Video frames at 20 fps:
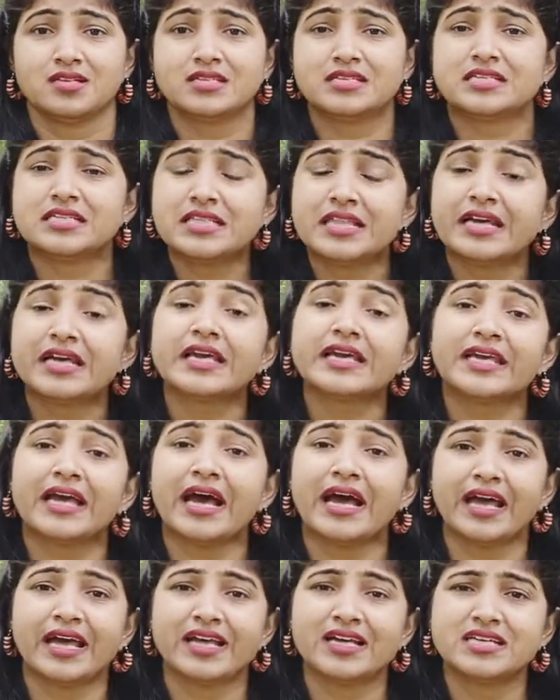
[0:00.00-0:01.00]
जिंदगी क्या
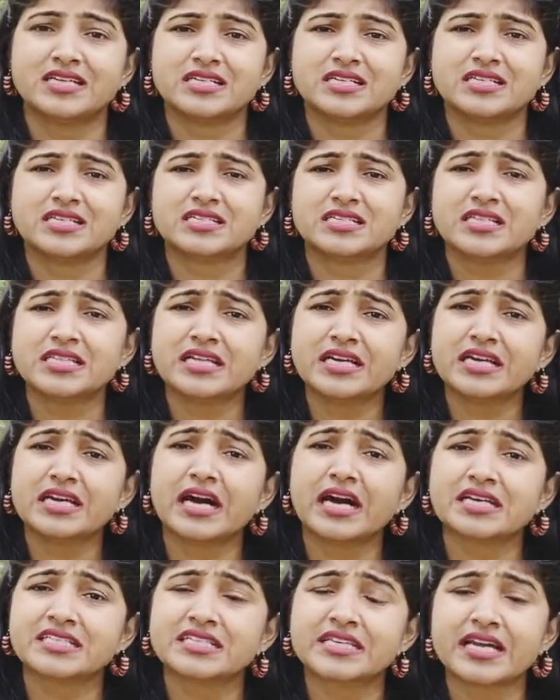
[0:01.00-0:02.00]
है जिंदगी
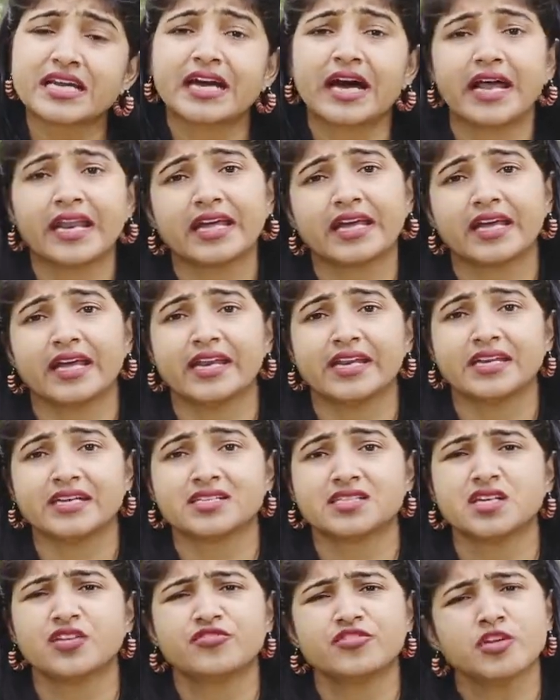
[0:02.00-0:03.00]
हंसने गाने के लिए
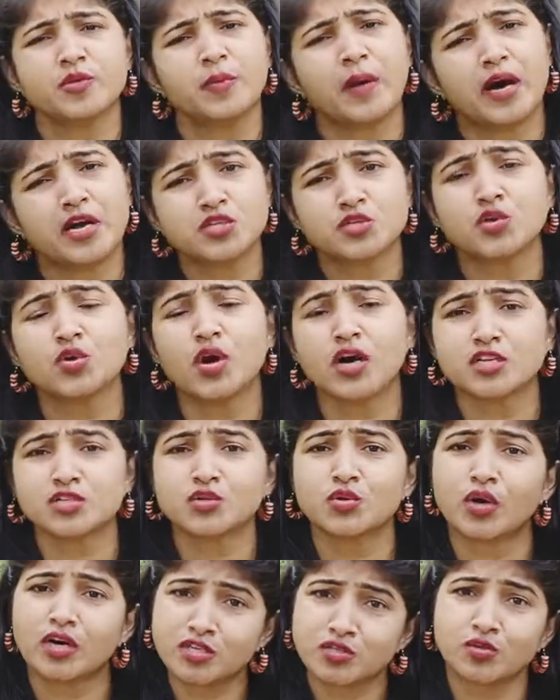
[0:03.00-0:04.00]
सिर्फ सिर्फ हंसो
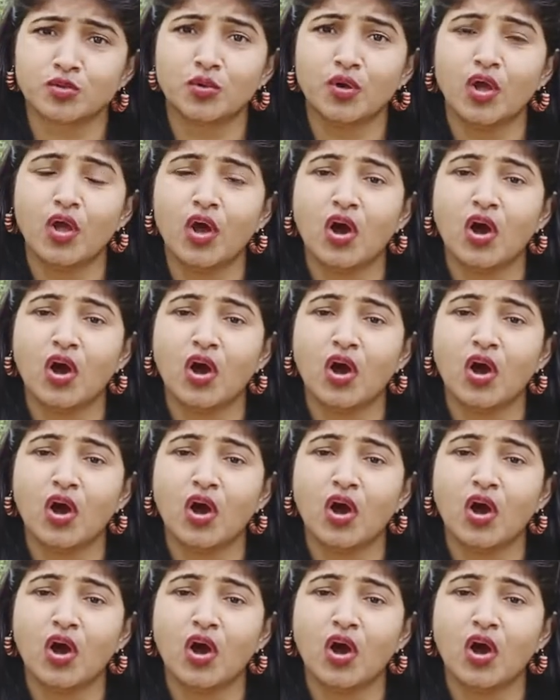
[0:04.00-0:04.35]
हंसो हंसो